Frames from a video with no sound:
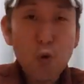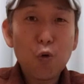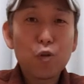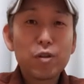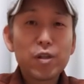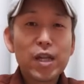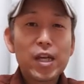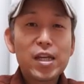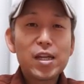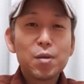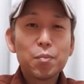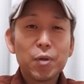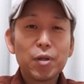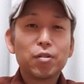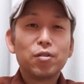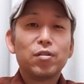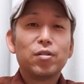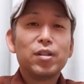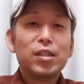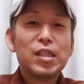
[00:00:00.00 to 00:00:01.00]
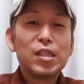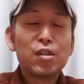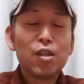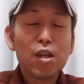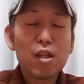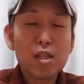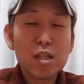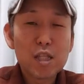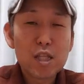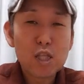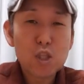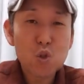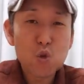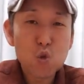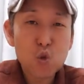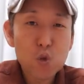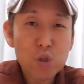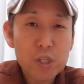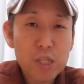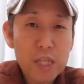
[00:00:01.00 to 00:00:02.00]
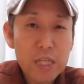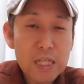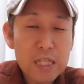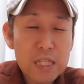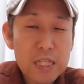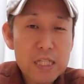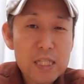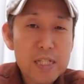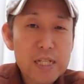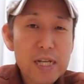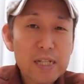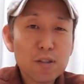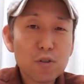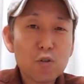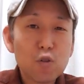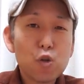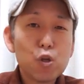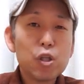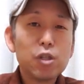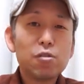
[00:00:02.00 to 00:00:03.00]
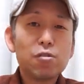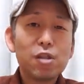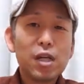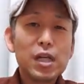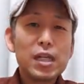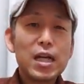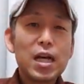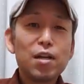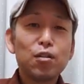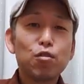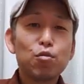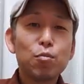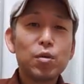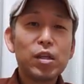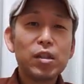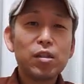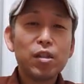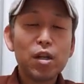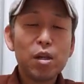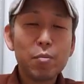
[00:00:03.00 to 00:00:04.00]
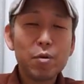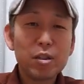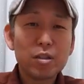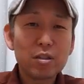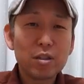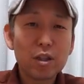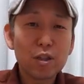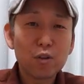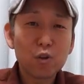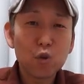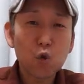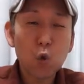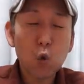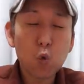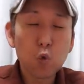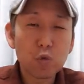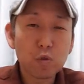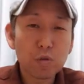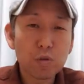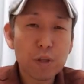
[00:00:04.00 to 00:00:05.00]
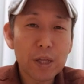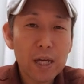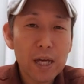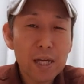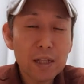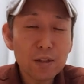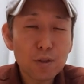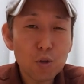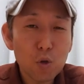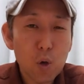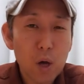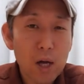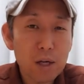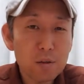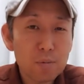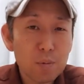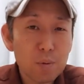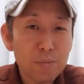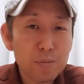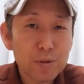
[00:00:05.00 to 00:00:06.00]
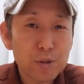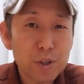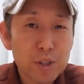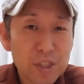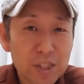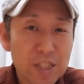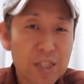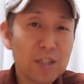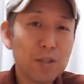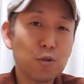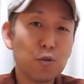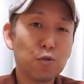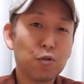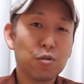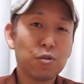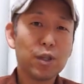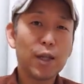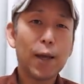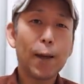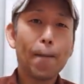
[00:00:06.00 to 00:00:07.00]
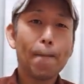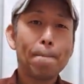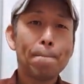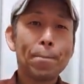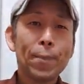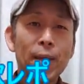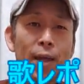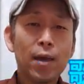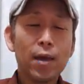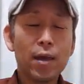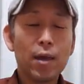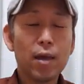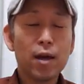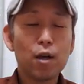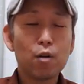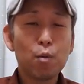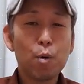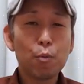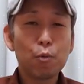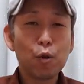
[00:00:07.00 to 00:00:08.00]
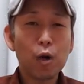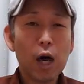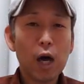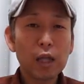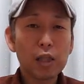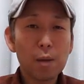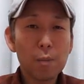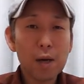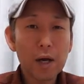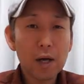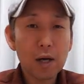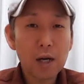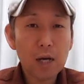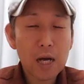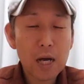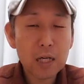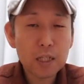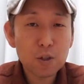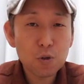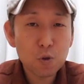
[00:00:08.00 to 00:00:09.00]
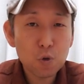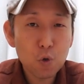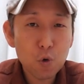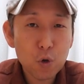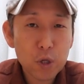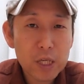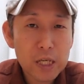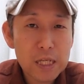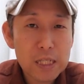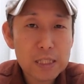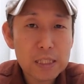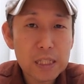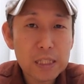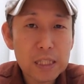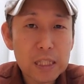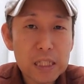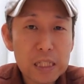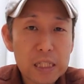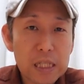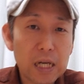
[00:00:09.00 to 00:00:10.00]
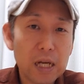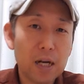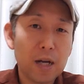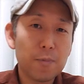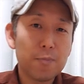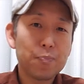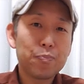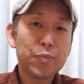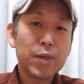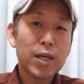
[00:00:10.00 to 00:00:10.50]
うございます2022年1月の5日に発売されました SixTONES セカンドアルバム「ST」というですね、えー、アルバムの頭から楽曲を聴かせていただきながら